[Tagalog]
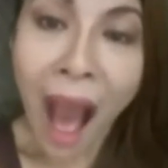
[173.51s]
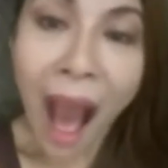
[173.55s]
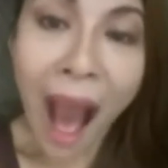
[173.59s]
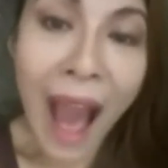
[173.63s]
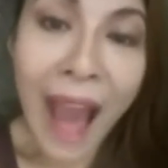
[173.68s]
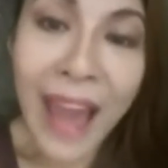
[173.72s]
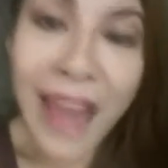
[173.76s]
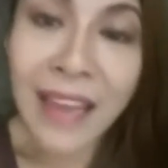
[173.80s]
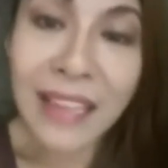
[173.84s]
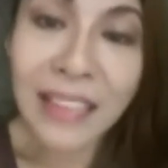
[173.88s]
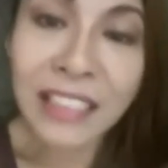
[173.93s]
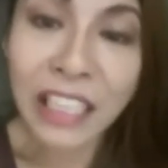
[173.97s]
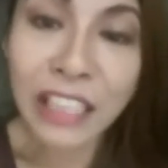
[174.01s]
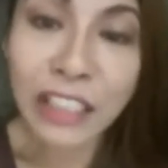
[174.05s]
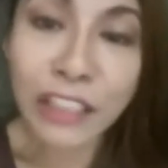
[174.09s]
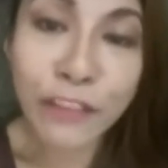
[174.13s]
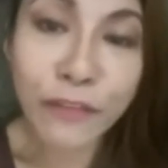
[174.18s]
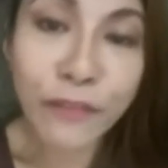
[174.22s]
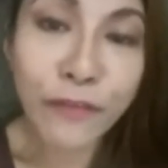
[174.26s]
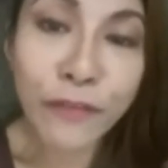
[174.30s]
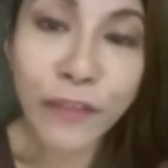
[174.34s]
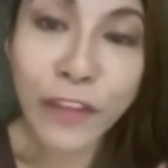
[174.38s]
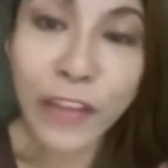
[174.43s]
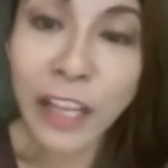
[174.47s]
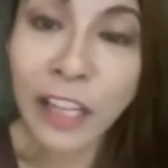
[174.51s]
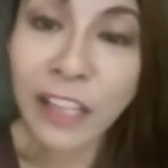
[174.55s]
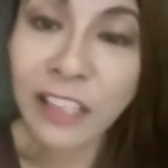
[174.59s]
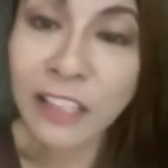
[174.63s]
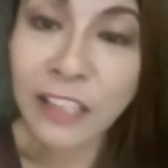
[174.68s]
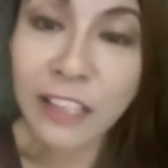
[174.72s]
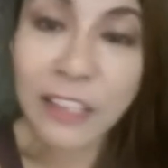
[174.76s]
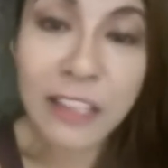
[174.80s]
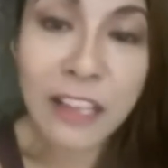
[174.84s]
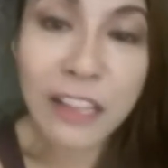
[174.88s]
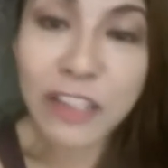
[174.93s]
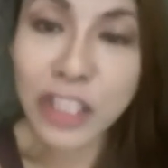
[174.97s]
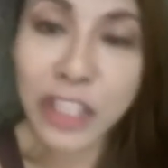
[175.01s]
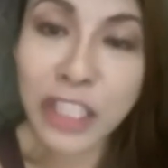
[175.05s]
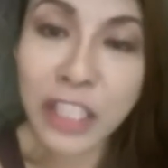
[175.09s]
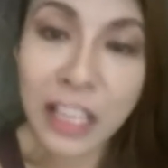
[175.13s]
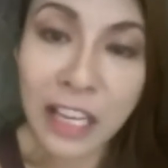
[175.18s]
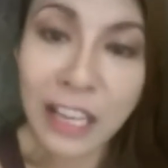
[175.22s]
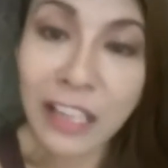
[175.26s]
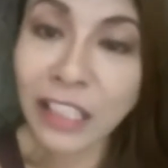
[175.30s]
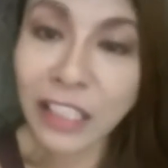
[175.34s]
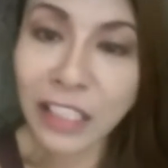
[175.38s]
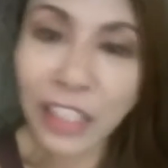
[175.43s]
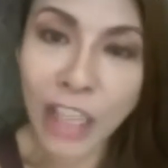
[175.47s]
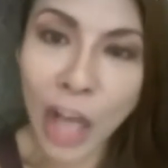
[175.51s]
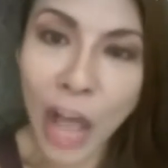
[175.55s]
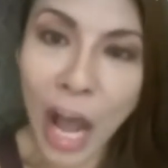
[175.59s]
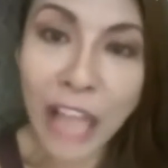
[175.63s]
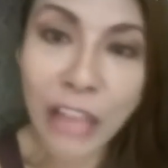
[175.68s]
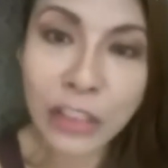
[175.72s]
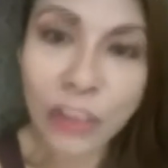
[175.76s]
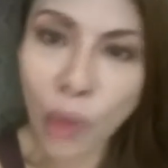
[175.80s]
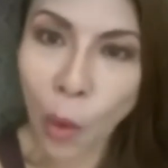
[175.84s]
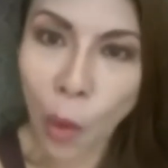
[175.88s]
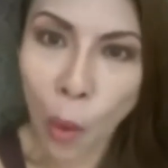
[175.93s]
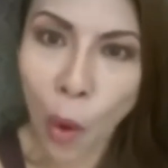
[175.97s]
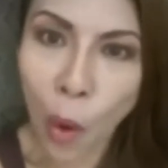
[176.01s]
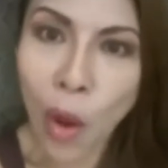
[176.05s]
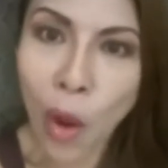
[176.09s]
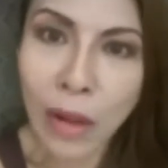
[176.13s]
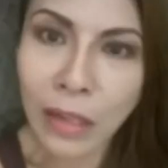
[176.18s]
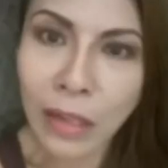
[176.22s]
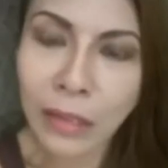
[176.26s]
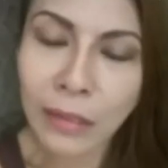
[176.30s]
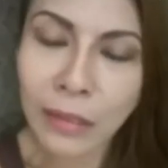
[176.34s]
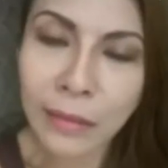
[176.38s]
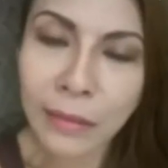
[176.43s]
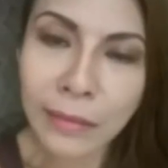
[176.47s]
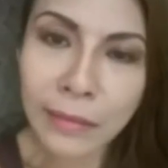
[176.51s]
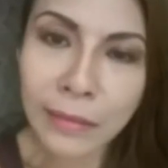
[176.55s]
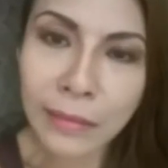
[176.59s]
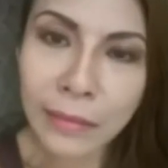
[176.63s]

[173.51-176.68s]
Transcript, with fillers: I didn't feel the sincerity at all.